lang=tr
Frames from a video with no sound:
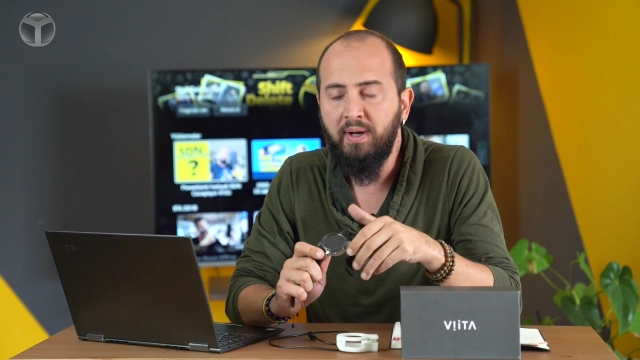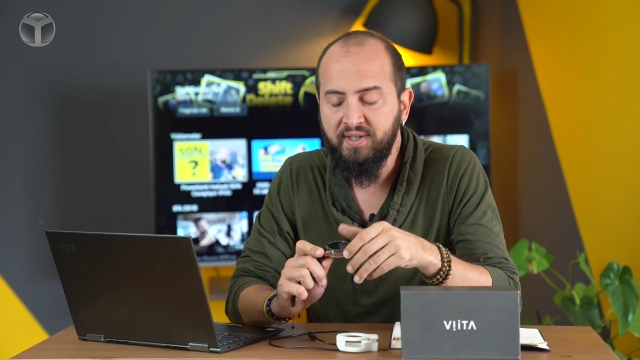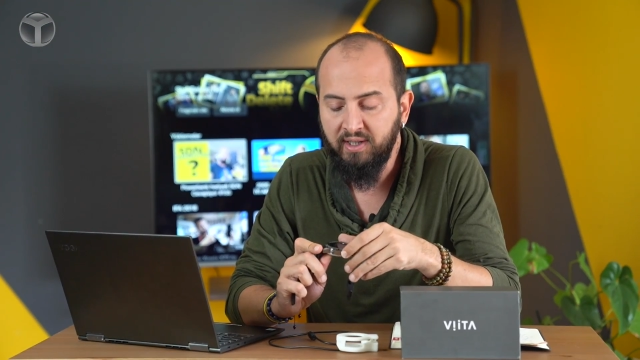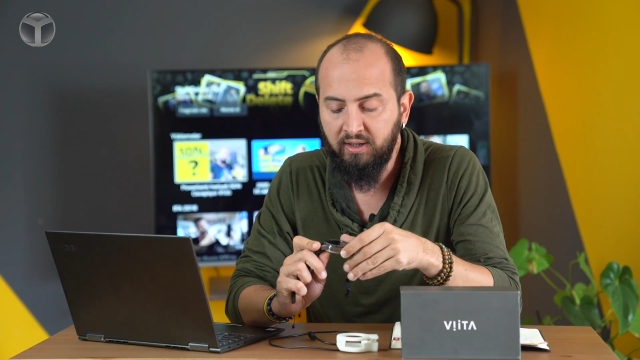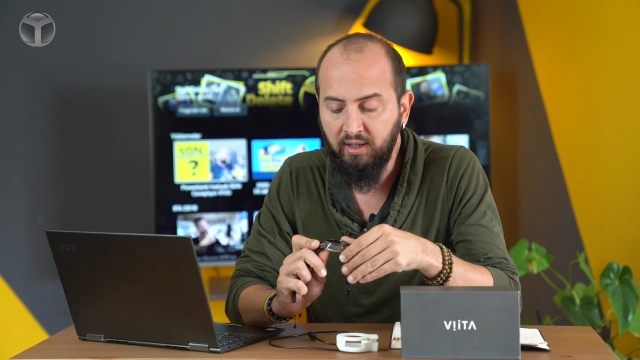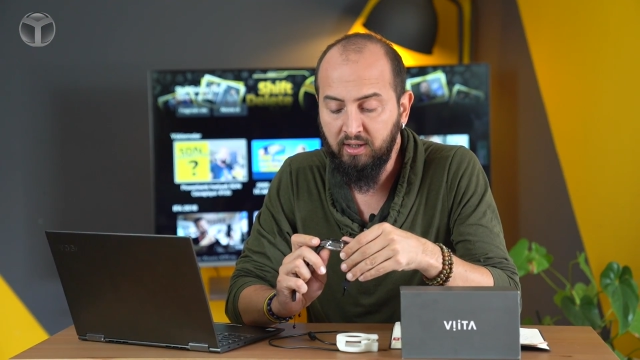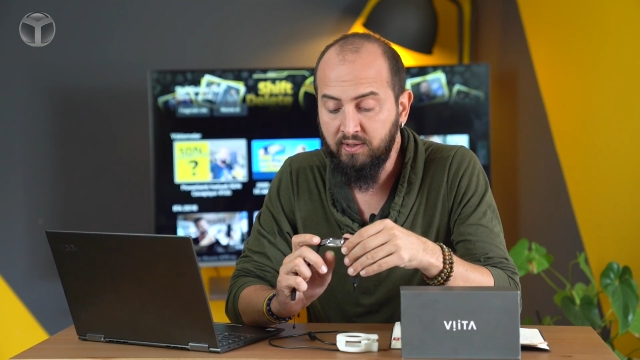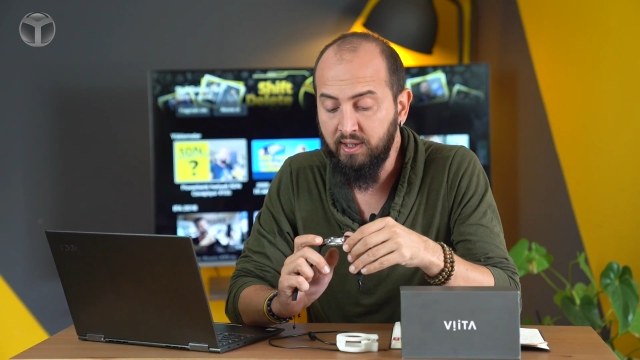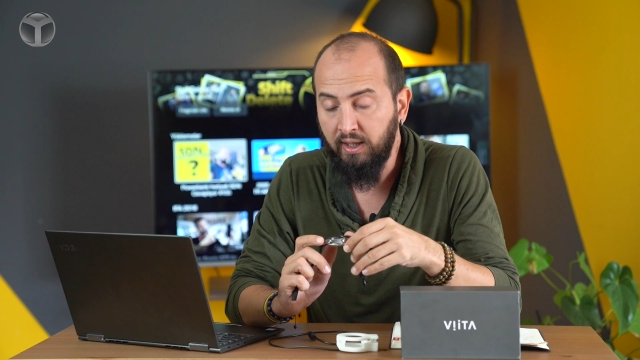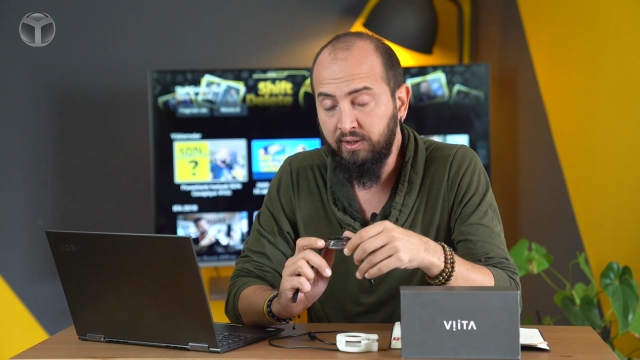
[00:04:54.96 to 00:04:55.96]
bahsettik.
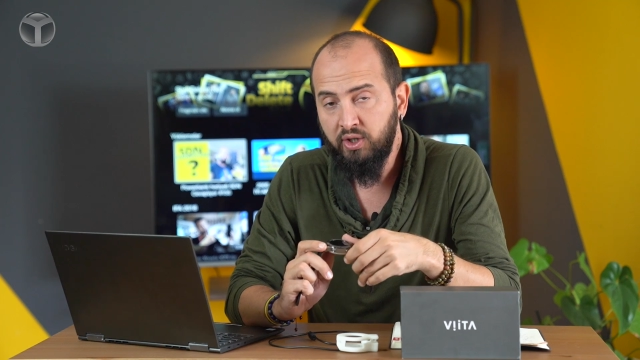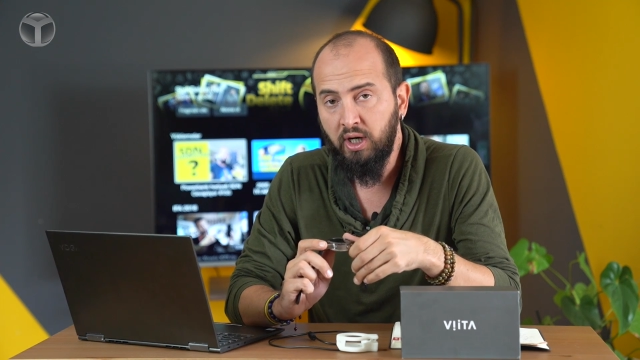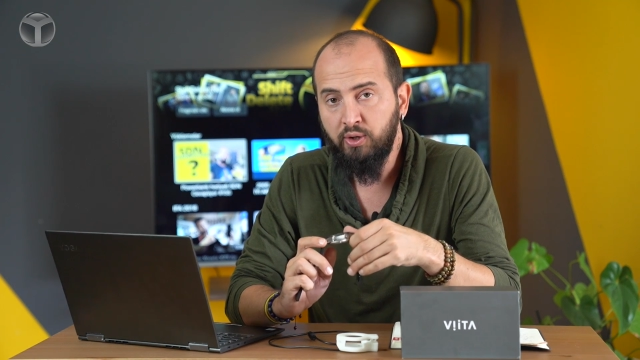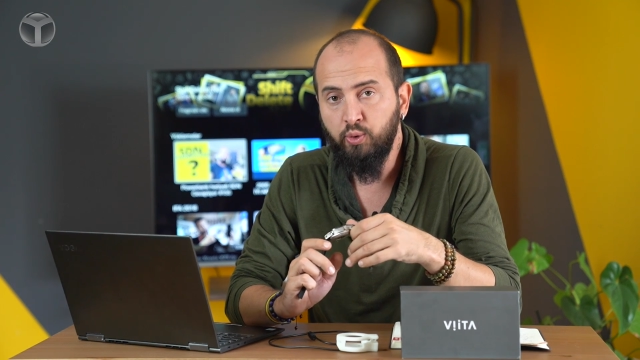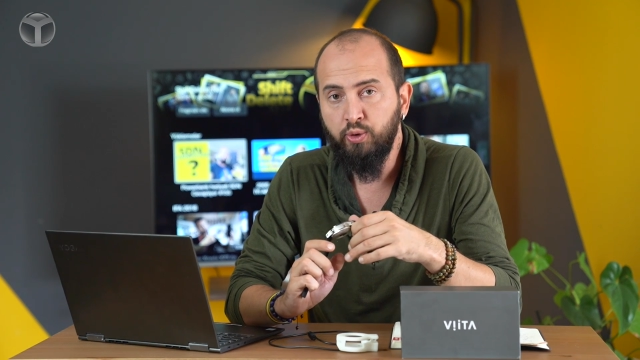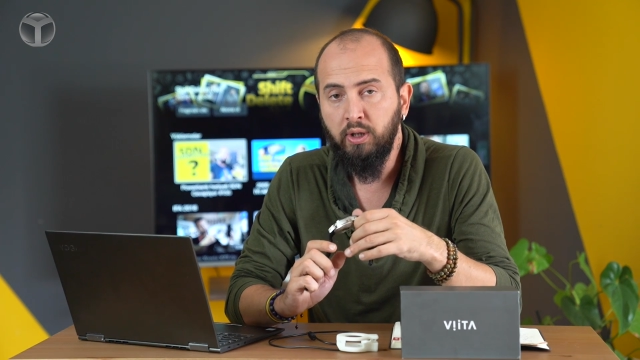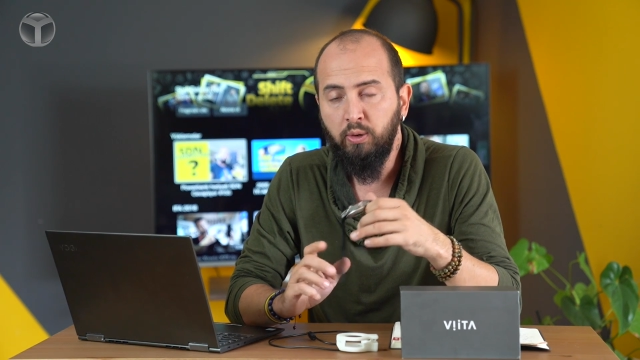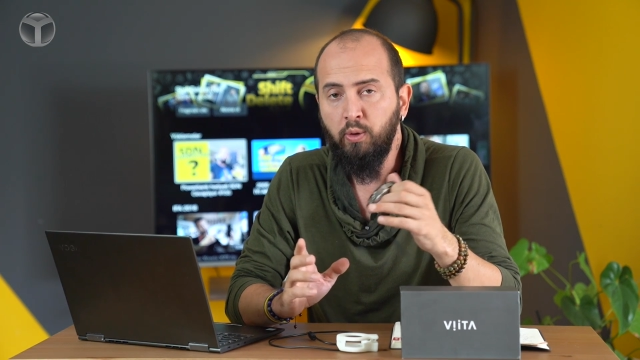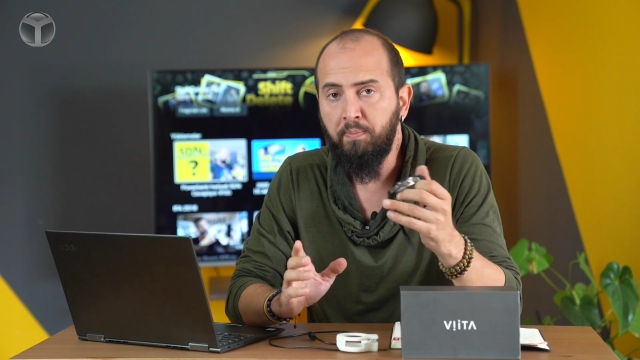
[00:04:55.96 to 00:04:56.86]
Saatin şarjı uzun gidiyor.